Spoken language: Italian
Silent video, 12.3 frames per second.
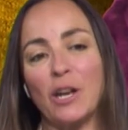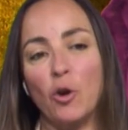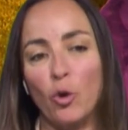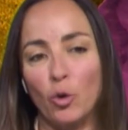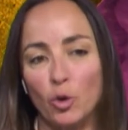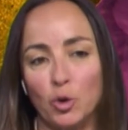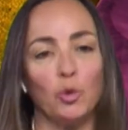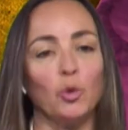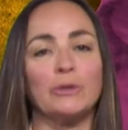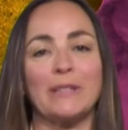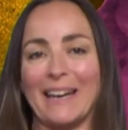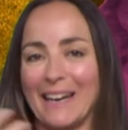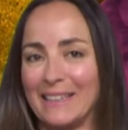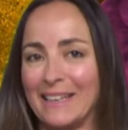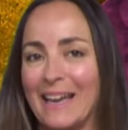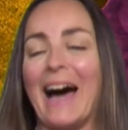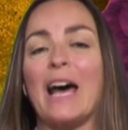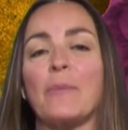riconosciuta, il
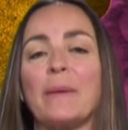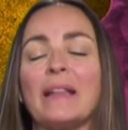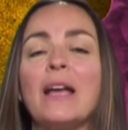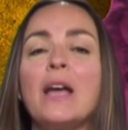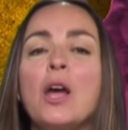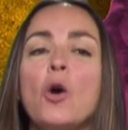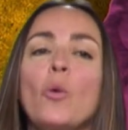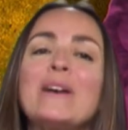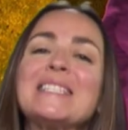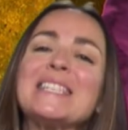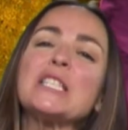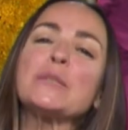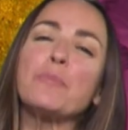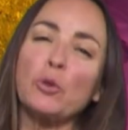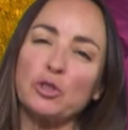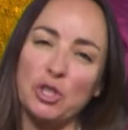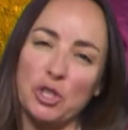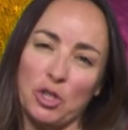red carpet, questa
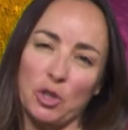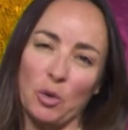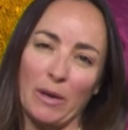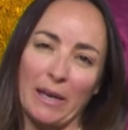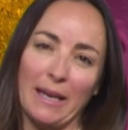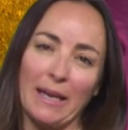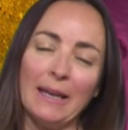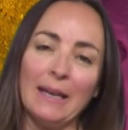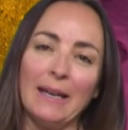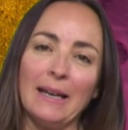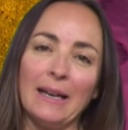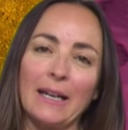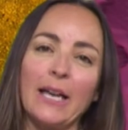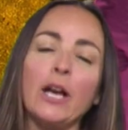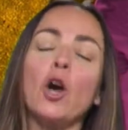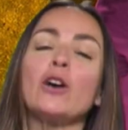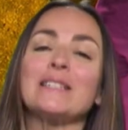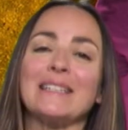esposizione, eh,
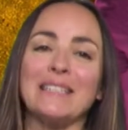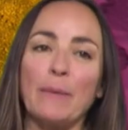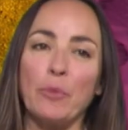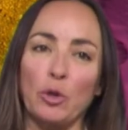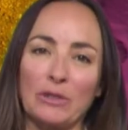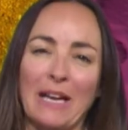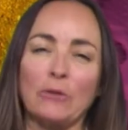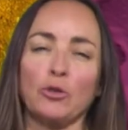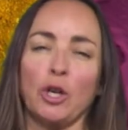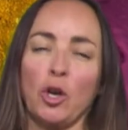che cosa ti ha portato,